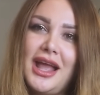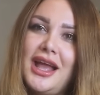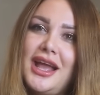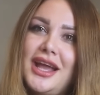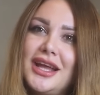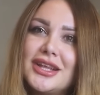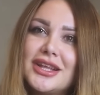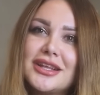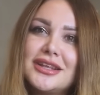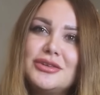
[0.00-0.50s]

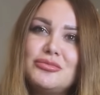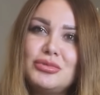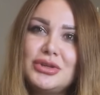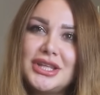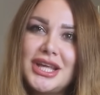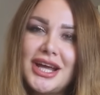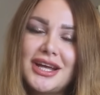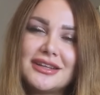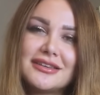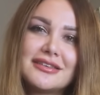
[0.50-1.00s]
Это для
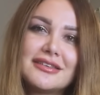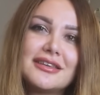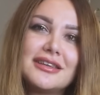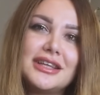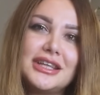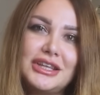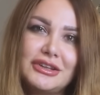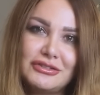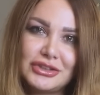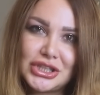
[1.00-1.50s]
меня
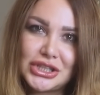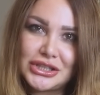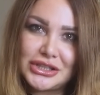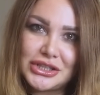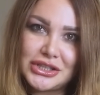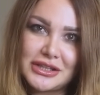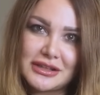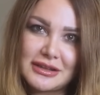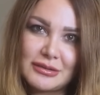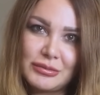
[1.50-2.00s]

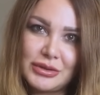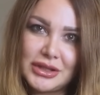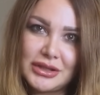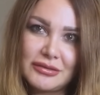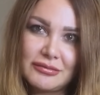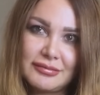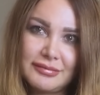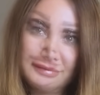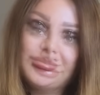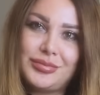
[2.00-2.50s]
сливочный жасмин.